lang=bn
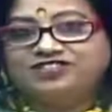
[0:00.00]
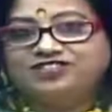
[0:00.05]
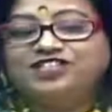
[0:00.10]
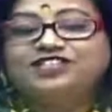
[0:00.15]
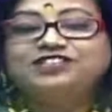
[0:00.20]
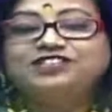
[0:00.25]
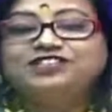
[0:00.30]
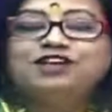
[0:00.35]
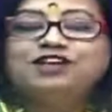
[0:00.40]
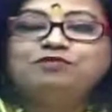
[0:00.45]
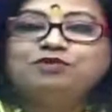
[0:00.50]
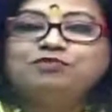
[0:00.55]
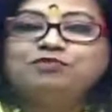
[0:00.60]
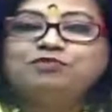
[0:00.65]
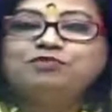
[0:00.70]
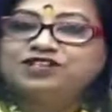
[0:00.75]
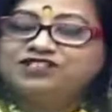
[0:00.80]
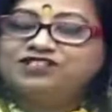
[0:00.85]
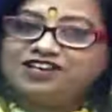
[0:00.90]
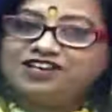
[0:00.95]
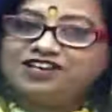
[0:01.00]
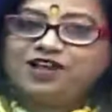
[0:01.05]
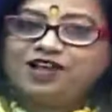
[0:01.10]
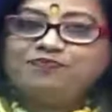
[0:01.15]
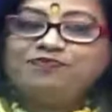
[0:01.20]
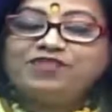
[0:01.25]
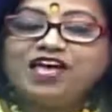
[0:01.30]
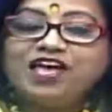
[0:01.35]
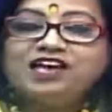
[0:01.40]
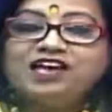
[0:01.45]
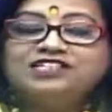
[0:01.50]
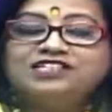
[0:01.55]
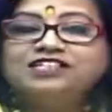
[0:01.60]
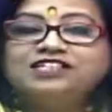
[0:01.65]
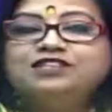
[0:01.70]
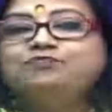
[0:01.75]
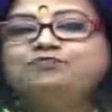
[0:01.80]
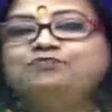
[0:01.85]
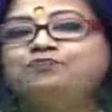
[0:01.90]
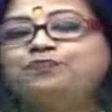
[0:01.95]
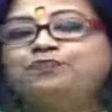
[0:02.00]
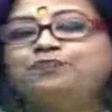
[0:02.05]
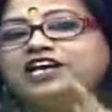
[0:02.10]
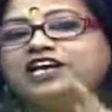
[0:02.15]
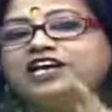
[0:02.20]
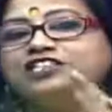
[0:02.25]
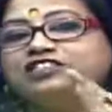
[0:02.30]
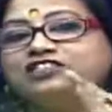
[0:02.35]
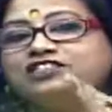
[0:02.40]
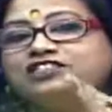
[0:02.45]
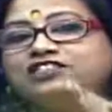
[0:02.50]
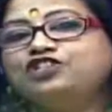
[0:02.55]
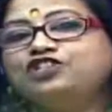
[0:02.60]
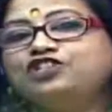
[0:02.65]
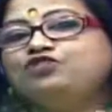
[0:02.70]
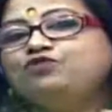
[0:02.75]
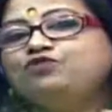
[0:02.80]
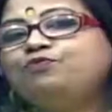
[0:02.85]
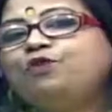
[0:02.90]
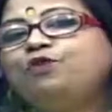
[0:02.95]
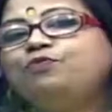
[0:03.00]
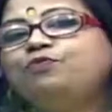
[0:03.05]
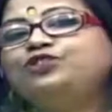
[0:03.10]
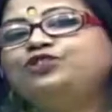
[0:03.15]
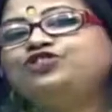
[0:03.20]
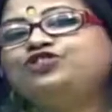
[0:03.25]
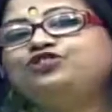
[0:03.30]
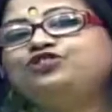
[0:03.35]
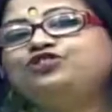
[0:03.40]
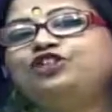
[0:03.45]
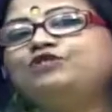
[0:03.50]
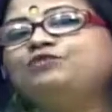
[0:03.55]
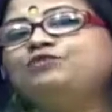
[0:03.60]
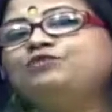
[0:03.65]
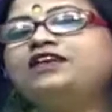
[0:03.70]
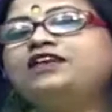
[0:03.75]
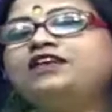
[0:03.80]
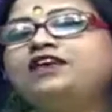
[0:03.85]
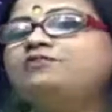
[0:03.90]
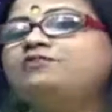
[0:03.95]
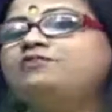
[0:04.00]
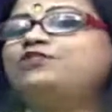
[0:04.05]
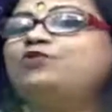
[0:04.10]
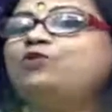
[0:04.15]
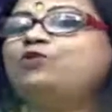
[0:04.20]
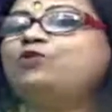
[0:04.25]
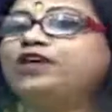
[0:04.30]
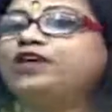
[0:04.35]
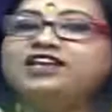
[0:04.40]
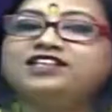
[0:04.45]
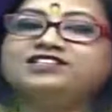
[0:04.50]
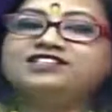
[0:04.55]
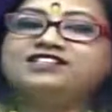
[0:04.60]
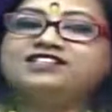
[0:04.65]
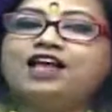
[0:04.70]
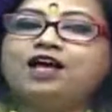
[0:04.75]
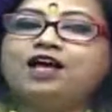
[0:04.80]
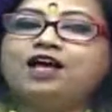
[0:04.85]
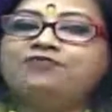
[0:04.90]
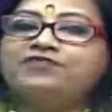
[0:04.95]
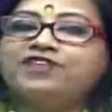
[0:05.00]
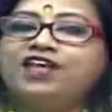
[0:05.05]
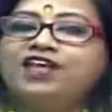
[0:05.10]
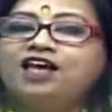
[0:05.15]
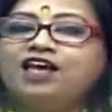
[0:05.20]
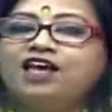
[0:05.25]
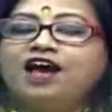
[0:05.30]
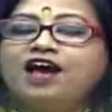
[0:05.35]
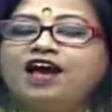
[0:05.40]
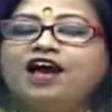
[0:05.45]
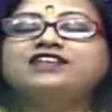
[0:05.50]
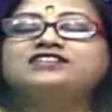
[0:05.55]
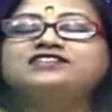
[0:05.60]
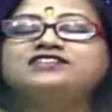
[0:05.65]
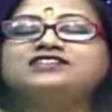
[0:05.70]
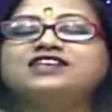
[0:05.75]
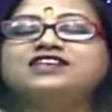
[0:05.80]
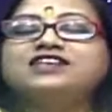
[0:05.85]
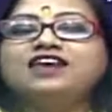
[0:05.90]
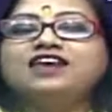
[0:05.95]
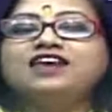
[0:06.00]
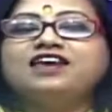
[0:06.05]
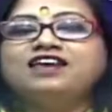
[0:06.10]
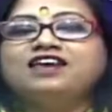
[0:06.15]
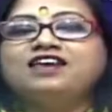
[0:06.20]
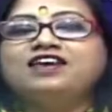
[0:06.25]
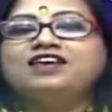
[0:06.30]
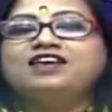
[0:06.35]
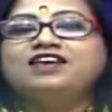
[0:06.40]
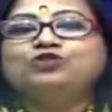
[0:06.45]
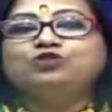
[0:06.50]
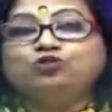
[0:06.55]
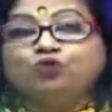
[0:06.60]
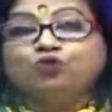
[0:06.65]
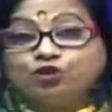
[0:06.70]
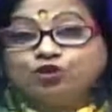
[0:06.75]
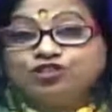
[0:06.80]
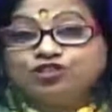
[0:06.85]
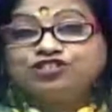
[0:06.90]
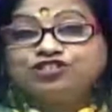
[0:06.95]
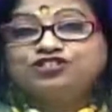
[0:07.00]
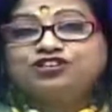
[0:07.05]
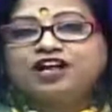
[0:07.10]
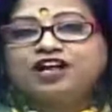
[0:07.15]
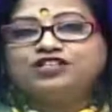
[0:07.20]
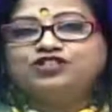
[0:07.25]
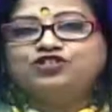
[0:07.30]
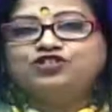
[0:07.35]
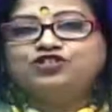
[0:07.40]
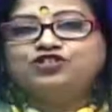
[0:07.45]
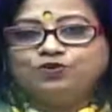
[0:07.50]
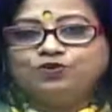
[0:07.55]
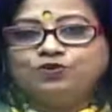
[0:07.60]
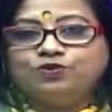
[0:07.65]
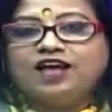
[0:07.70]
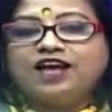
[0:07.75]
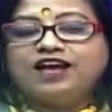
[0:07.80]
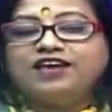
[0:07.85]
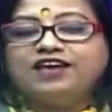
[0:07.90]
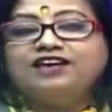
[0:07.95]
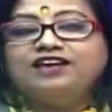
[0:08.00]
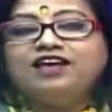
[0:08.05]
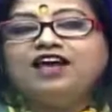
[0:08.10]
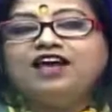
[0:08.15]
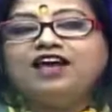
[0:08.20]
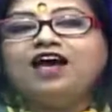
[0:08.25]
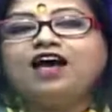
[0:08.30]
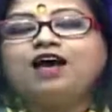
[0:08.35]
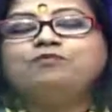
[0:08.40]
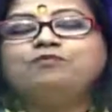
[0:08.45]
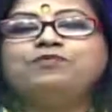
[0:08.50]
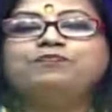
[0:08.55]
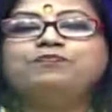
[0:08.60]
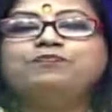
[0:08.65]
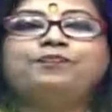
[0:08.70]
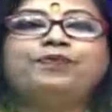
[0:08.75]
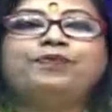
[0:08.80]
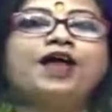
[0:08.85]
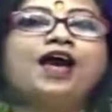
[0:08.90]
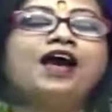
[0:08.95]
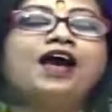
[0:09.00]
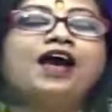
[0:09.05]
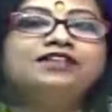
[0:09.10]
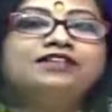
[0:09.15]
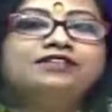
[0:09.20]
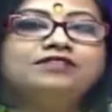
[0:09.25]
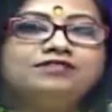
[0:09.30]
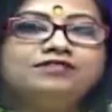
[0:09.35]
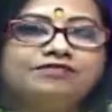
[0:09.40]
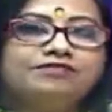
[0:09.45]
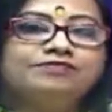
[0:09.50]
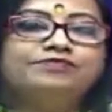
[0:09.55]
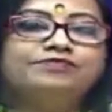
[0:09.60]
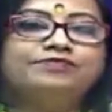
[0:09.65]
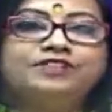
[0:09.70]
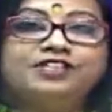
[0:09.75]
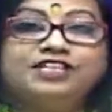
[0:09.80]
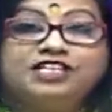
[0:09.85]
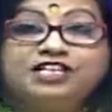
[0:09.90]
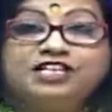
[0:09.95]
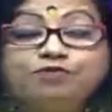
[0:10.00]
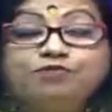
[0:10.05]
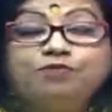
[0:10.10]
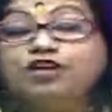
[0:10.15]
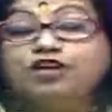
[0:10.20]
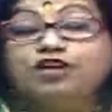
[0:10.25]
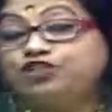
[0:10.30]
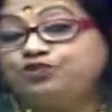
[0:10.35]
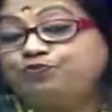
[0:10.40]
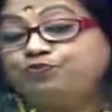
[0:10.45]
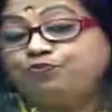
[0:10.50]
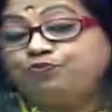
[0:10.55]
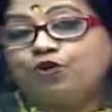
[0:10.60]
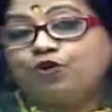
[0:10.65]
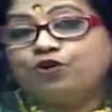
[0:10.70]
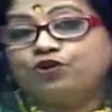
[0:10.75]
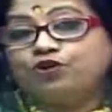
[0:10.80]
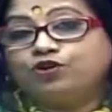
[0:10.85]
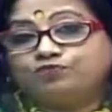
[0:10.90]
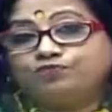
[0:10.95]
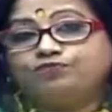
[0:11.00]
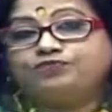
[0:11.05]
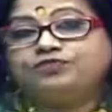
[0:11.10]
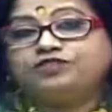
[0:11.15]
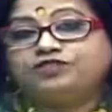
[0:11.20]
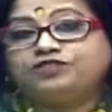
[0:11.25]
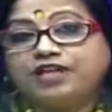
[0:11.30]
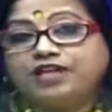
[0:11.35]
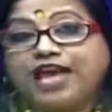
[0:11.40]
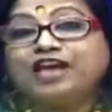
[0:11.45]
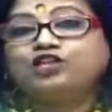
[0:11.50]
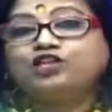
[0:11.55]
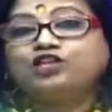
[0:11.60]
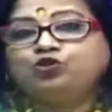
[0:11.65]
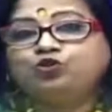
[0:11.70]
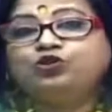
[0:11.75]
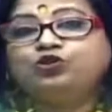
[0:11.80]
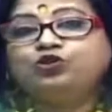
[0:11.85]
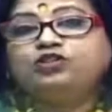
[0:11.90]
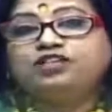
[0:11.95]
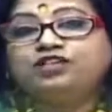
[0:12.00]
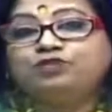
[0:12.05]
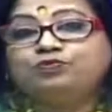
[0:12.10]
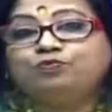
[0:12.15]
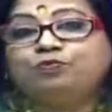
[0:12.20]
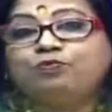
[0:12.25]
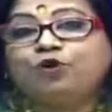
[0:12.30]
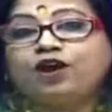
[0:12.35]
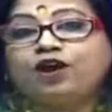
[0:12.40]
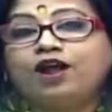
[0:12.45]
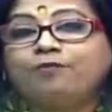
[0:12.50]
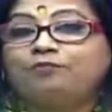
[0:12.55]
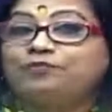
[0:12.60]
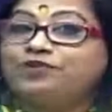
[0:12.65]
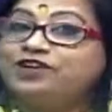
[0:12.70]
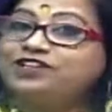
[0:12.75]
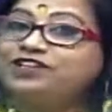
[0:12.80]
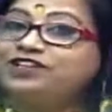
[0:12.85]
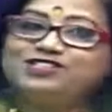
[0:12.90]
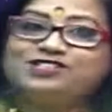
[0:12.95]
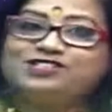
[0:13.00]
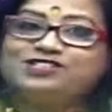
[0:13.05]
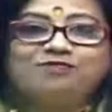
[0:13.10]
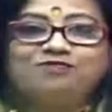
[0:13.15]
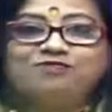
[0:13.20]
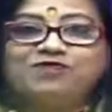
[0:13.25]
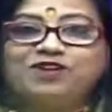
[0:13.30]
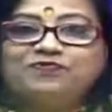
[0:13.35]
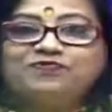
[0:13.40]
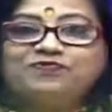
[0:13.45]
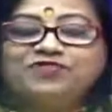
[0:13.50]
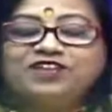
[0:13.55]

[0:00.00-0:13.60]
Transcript: সেদিন আমি বলেছিলাম সেদিন বেশ কিছু ভবিষ্যৎবাণী আমি করে গেছিলাম আজকে দোসরা জুলাই আমি প্রায় তিন মাস পর একশো দিন পর আপনাদের সামনে